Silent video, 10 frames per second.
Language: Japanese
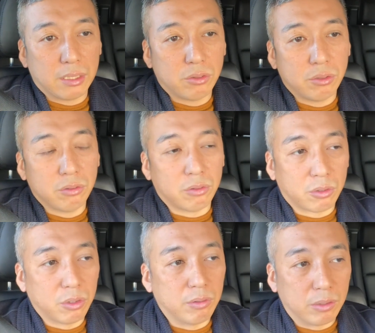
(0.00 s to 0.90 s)
というのを
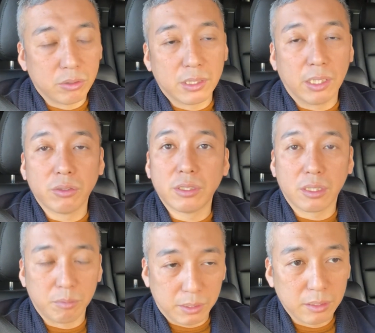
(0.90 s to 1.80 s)
今日はお伝えをして
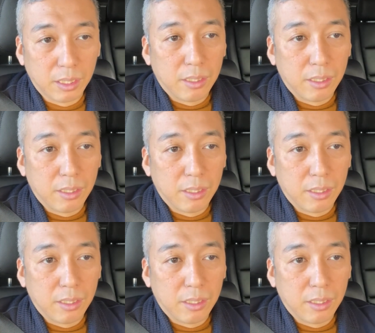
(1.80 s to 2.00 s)
きます